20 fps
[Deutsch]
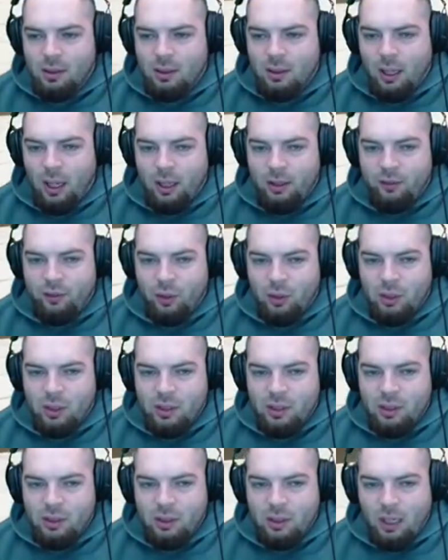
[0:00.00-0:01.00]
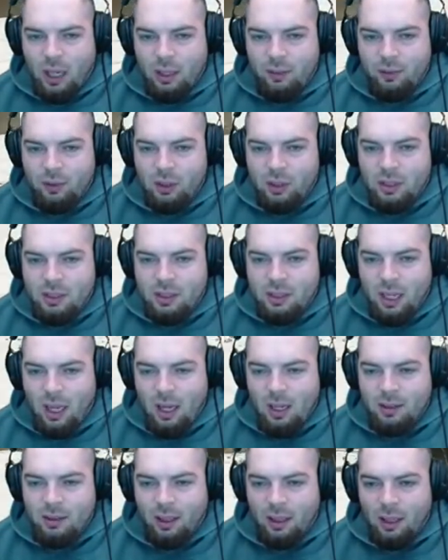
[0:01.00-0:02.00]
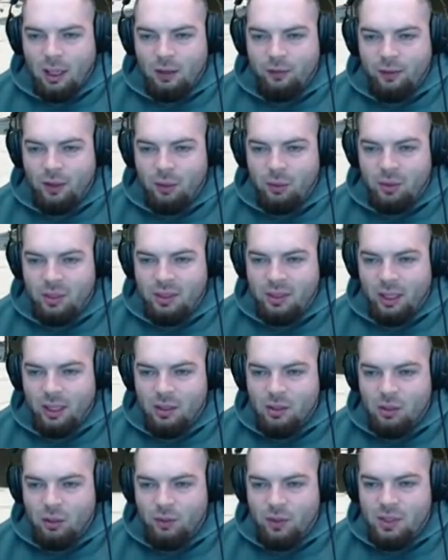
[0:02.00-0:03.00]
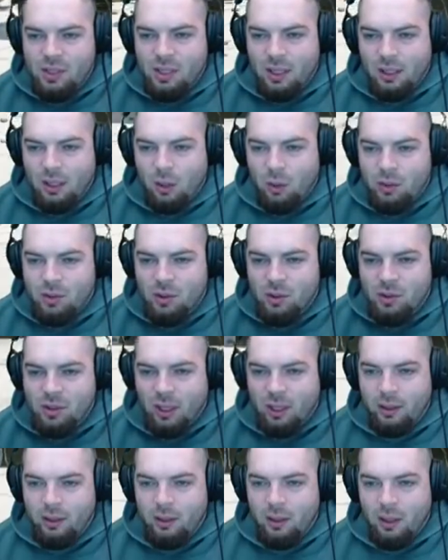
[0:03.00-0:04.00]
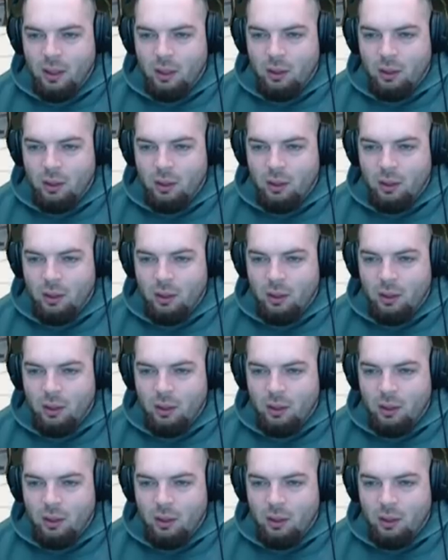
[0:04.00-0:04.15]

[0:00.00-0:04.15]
keinen wirklichen, keinen wirklichen Nachteil einfach. Und ich denke, so wird es hier halt auch so sein.